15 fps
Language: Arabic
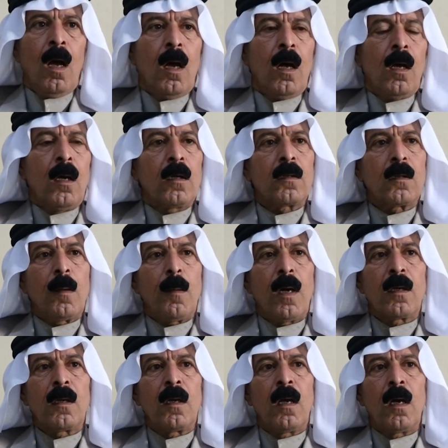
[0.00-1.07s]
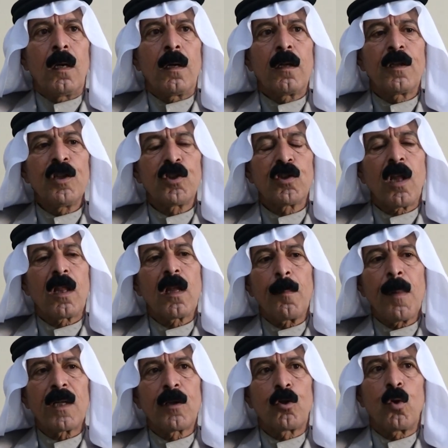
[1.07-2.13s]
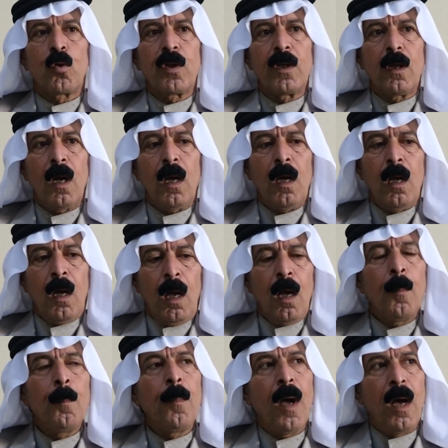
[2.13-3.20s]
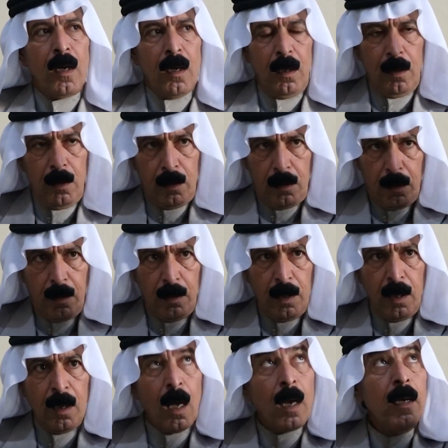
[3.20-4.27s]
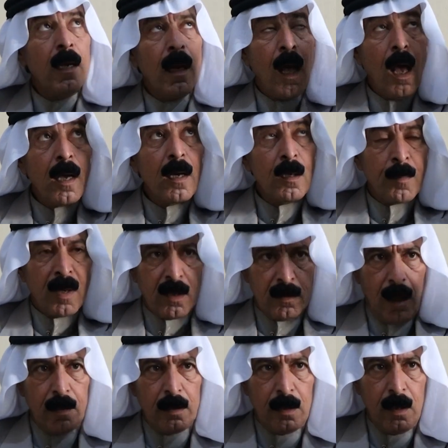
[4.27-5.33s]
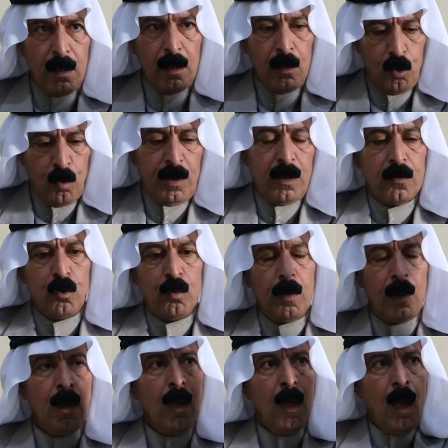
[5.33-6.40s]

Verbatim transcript: آه، طبعا نتيجه الضربات التركيه امبارح الليلة, الليلة هاي اللي مرت علينا اليوم احنا الصبح